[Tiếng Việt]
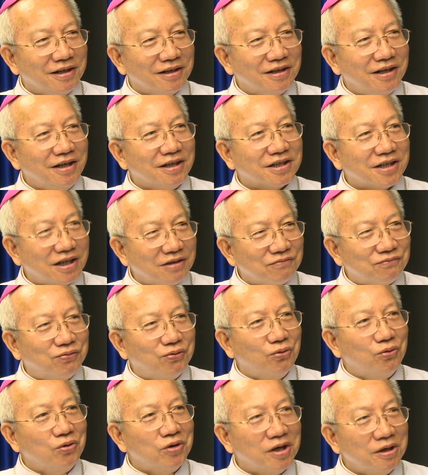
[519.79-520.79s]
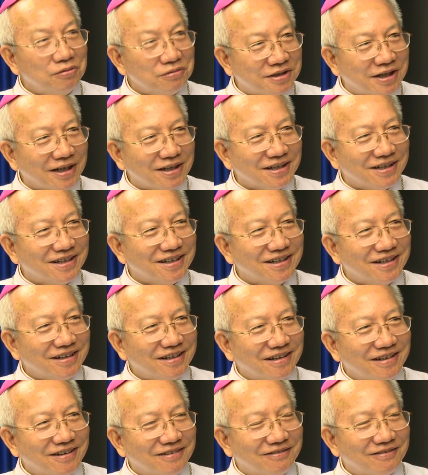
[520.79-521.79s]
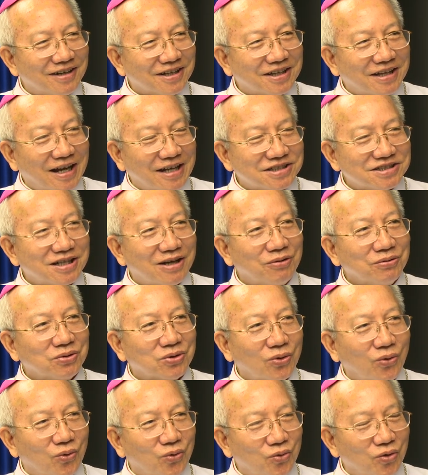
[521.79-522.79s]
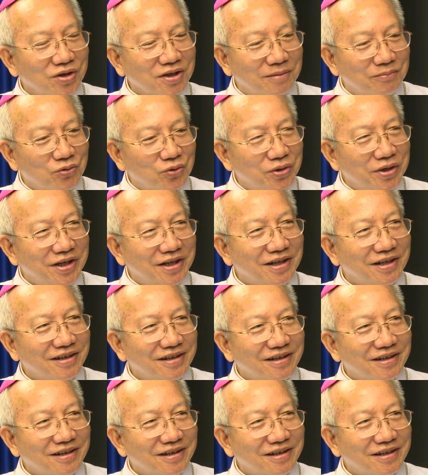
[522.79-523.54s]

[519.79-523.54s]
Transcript: thì thất phu hữu trách vâng. và tại sao tổ quốc lâm nguy